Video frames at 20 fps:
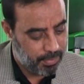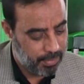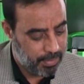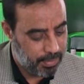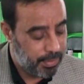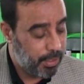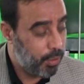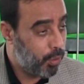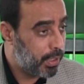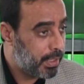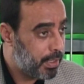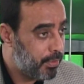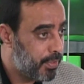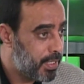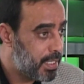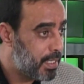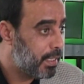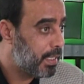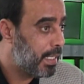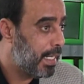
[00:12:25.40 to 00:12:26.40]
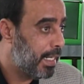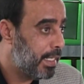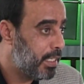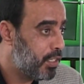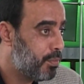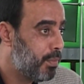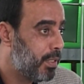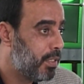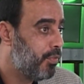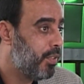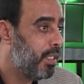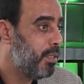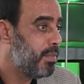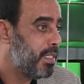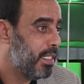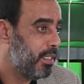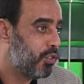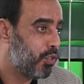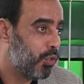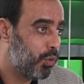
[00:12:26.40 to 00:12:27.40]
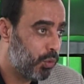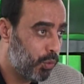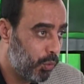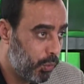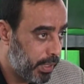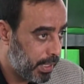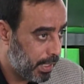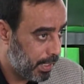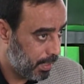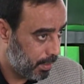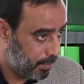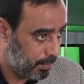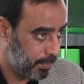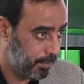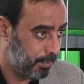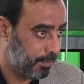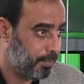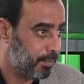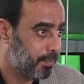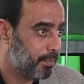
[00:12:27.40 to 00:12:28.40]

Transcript: Die Leute wissen gar nicht, mit wem sie zu tun haben.